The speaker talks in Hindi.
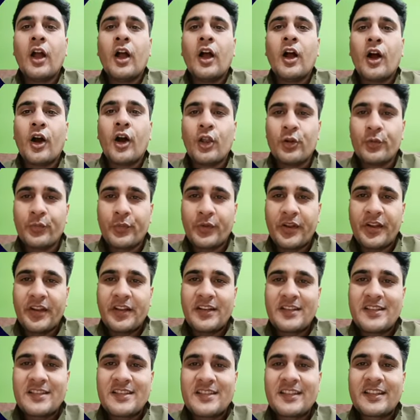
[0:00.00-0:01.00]
हेलो
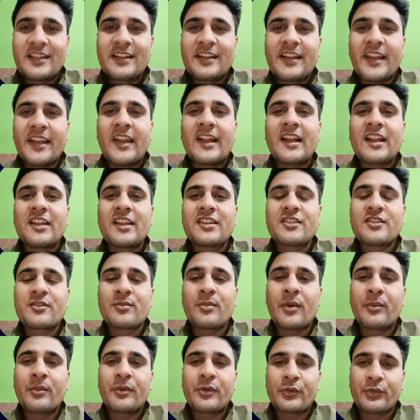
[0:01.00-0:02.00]
फ्रेंड्स डेनी क्लासेज में
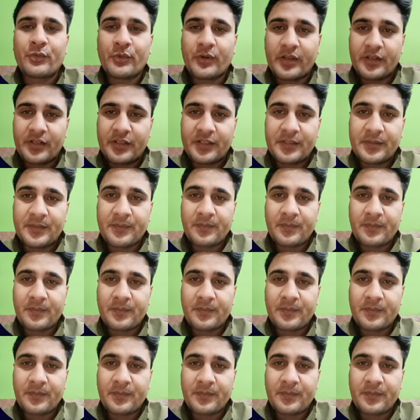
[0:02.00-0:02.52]
आपका स्वागत है